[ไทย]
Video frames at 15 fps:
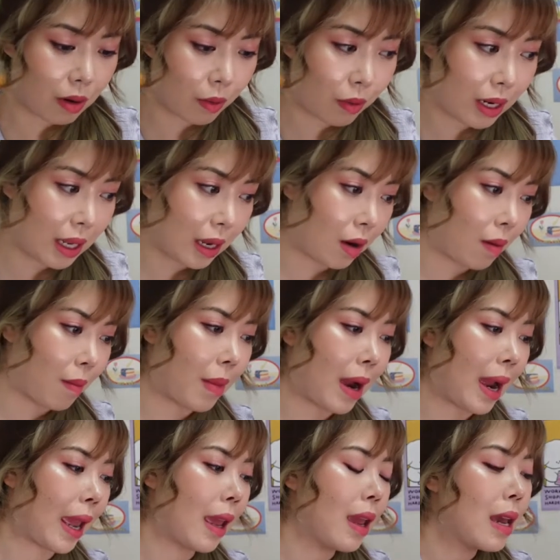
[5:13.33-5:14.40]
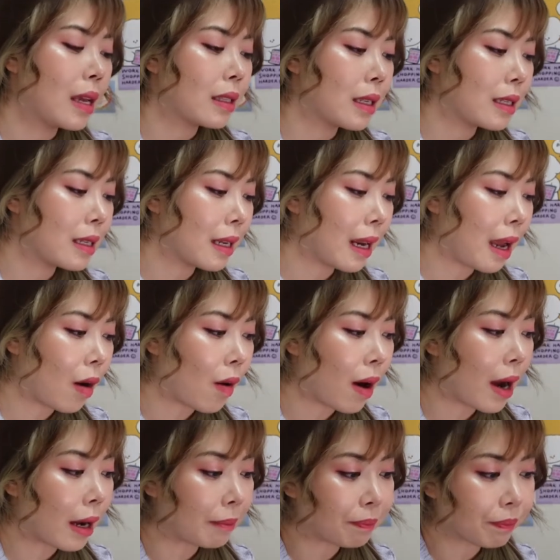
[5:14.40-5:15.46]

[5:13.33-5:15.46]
วิธีคอมบายจริงๆแล้วอะ่ะ